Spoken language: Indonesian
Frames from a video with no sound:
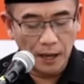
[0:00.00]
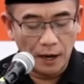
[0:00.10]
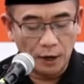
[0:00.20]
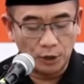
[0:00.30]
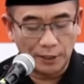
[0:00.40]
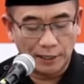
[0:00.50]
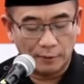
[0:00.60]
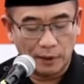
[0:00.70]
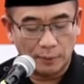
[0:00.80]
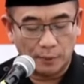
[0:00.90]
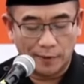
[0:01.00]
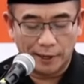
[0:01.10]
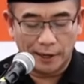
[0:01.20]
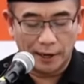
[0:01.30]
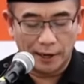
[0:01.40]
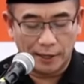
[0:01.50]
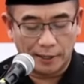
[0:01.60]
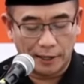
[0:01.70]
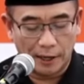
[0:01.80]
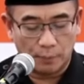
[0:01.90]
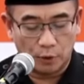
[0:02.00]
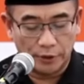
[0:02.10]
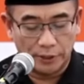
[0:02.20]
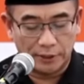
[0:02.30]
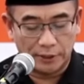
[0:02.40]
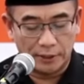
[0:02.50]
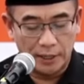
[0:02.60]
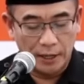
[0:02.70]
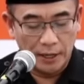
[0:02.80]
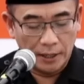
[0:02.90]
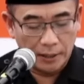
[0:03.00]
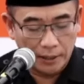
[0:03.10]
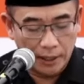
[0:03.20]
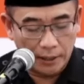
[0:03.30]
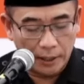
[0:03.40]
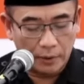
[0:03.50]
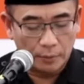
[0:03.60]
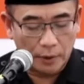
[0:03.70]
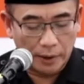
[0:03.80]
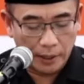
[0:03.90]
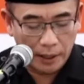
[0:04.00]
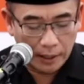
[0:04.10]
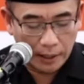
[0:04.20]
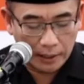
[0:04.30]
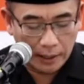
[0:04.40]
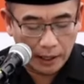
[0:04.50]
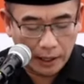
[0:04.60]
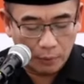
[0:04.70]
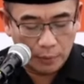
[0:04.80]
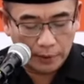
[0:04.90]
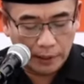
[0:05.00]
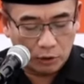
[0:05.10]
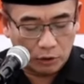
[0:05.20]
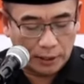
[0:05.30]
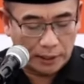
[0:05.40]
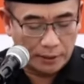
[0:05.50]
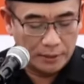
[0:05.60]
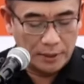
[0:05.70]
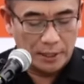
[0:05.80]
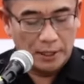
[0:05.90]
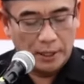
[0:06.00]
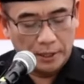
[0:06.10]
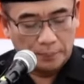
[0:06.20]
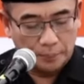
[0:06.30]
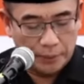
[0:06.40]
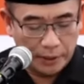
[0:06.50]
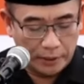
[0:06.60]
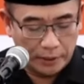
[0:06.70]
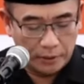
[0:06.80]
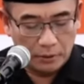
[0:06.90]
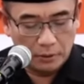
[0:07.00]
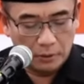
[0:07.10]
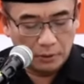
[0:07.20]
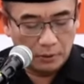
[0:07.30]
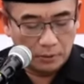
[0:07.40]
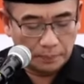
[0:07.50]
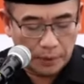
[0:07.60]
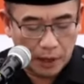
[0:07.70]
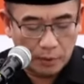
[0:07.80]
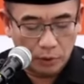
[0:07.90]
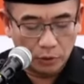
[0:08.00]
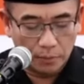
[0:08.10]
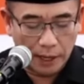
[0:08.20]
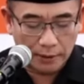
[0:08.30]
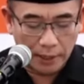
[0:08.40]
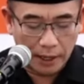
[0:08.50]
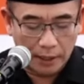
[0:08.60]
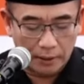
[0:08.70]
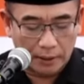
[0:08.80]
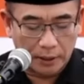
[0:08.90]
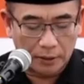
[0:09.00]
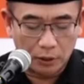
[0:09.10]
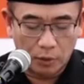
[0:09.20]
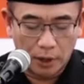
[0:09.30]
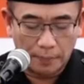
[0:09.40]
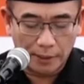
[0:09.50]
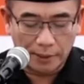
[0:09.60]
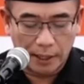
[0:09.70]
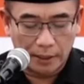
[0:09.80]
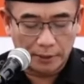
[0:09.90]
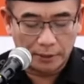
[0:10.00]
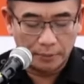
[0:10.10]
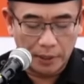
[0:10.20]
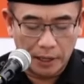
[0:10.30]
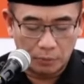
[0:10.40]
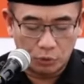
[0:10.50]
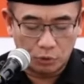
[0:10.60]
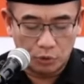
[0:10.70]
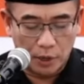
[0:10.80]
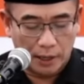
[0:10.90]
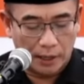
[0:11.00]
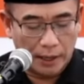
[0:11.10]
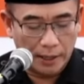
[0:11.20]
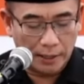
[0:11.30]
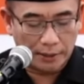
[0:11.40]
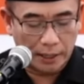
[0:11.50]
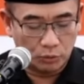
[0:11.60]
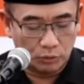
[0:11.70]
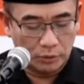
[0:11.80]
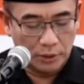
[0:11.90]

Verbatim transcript: anggota Dewan Perwakilan Rakyat Daerah Provinsi dan Dewan Perwakilan Rakyat Daerah Kabupaten Kota B bahwa untuk melaksanakan ketentuan pasal 92 ayat 1